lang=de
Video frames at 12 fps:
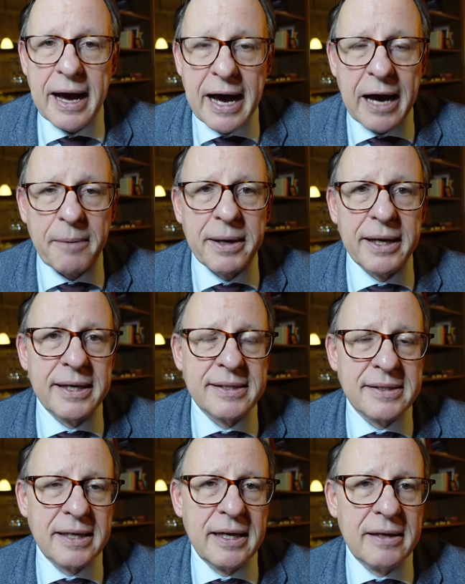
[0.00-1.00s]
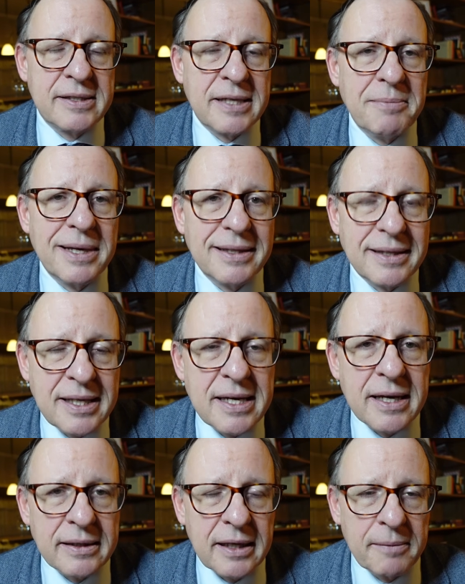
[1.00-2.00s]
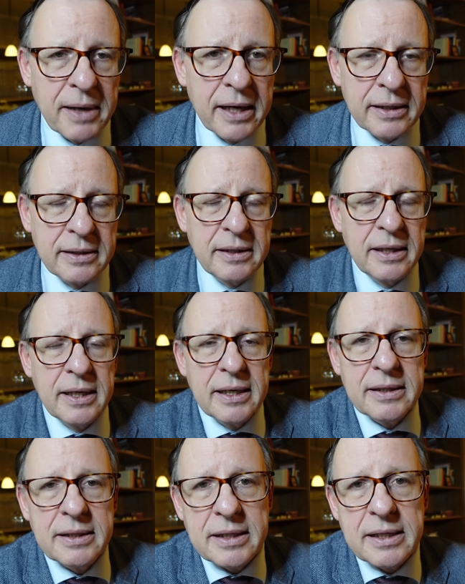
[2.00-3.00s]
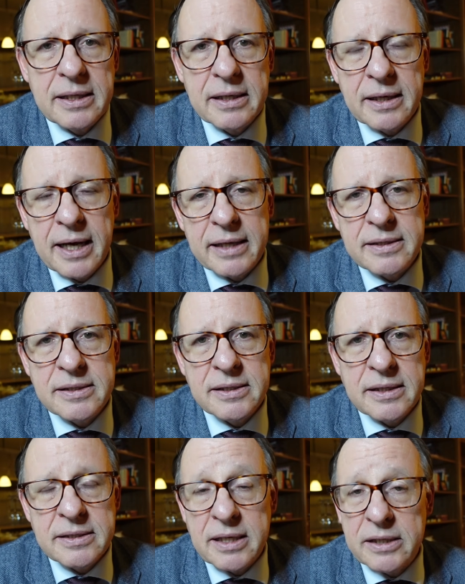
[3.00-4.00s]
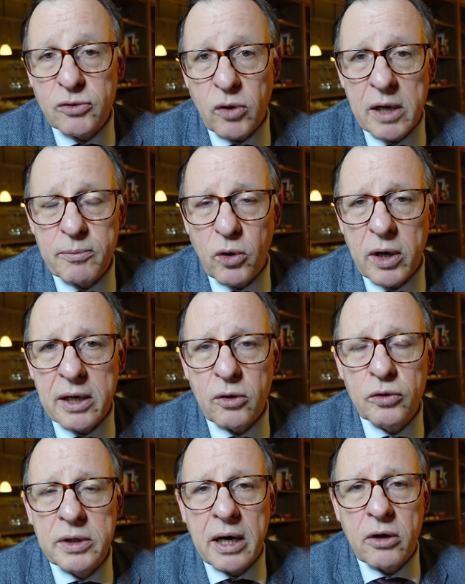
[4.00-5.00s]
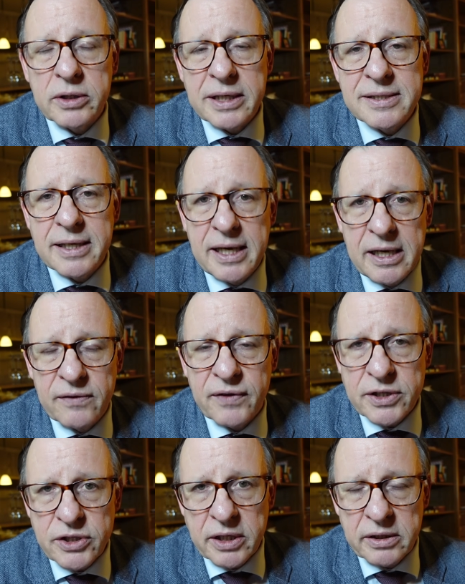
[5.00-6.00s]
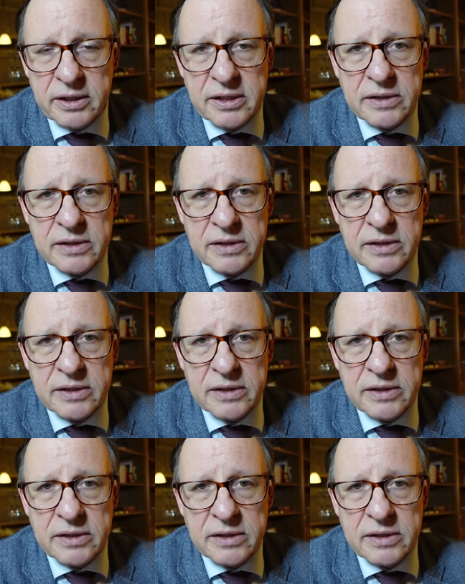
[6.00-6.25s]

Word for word: Aber es zementiert immerhin die ganze Sexualmoral und auch das Eheverständnis.